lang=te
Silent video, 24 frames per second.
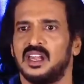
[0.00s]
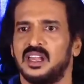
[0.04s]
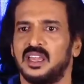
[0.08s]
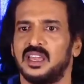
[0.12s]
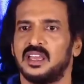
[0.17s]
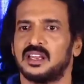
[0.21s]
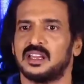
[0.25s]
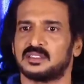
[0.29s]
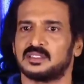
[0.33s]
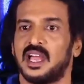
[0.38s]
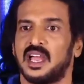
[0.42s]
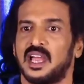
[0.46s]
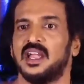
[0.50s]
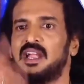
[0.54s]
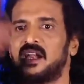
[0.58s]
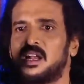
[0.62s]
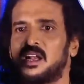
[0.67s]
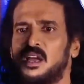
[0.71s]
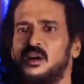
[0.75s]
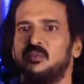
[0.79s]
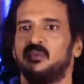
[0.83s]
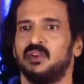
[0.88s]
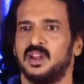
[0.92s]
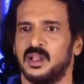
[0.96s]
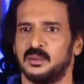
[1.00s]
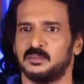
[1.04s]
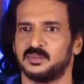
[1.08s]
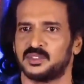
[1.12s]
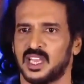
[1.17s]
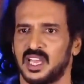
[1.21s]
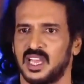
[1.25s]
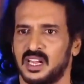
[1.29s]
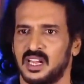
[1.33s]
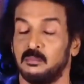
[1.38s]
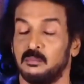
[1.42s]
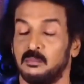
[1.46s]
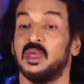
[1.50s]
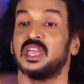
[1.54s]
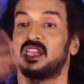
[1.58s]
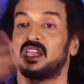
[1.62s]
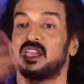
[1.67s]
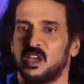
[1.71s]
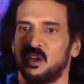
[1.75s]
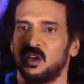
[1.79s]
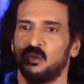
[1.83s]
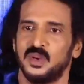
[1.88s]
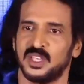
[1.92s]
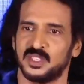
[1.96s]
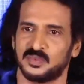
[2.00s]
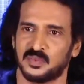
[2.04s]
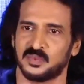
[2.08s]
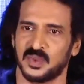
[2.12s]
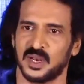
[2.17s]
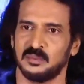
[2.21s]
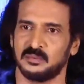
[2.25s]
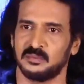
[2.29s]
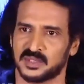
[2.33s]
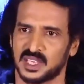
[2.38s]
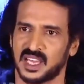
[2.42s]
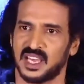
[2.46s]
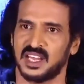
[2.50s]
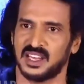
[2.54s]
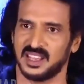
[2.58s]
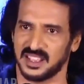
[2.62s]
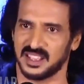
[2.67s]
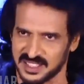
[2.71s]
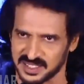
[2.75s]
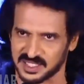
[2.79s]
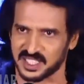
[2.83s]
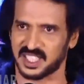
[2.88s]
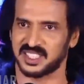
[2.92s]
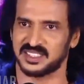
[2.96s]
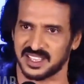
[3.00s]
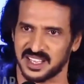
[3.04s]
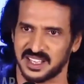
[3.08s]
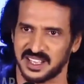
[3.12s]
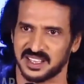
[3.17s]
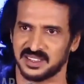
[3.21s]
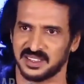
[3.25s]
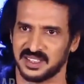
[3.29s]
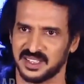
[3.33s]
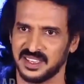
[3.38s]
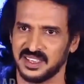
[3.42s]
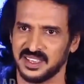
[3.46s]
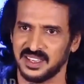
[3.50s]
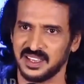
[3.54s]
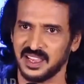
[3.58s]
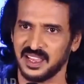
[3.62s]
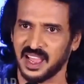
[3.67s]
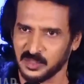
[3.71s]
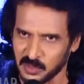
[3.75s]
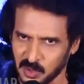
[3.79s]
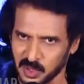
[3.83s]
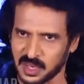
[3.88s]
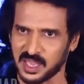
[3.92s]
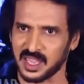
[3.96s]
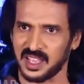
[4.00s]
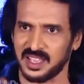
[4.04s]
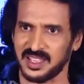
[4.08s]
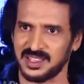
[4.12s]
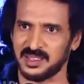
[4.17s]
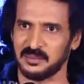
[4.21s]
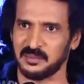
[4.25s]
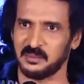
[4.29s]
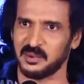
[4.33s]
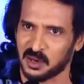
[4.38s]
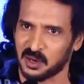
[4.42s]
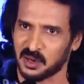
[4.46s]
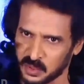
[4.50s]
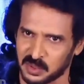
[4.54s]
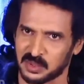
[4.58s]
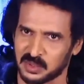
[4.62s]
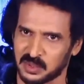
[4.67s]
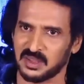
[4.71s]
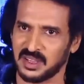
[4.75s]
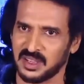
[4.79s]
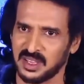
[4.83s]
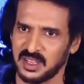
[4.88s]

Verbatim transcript: టెన్ ఇయర్స్ అహెడ్గా ఫిలం చేయాలి మేకింగ్ వైజ్ ఫిలం చేయాలి అని చేశారు ఇది అందుకే ఇది మీకు